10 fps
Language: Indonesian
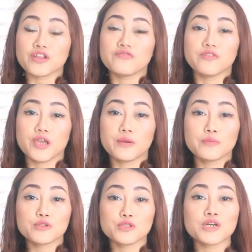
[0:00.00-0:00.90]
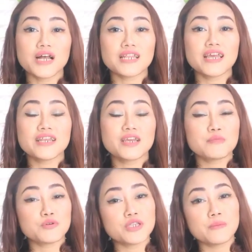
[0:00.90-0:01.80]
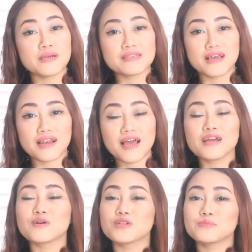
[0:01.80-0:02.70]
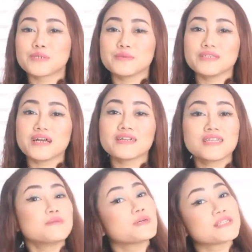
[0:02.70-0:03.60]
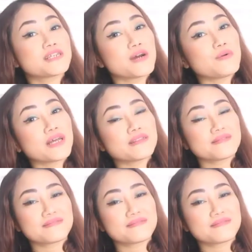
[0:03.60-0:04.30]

Oriflame Untuk kalian yang punya masalah kulit berminyak dan berjerawat